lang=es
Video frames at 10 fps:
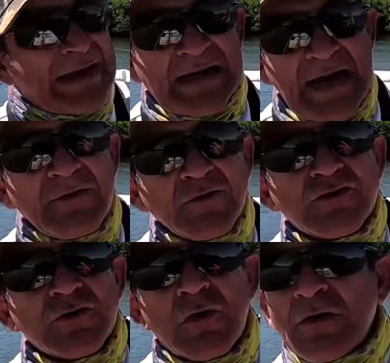errados
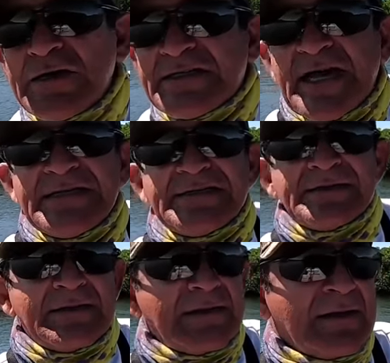o quizás
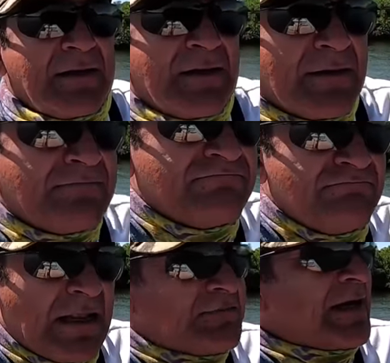eh,
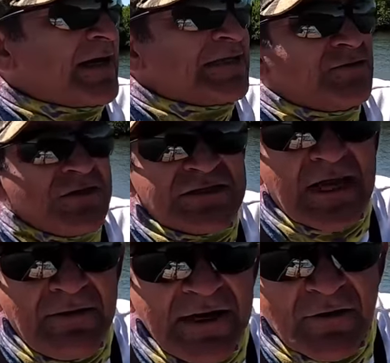las mareas no
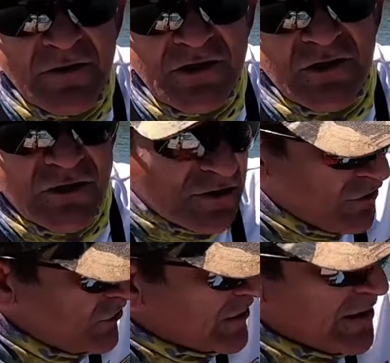estaban en condiciones
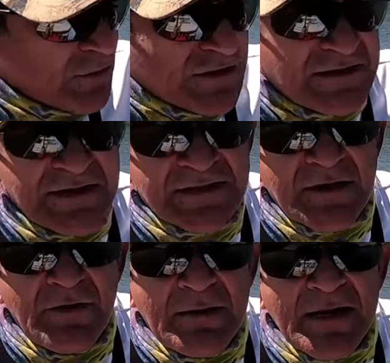cuando entramos a este estero en la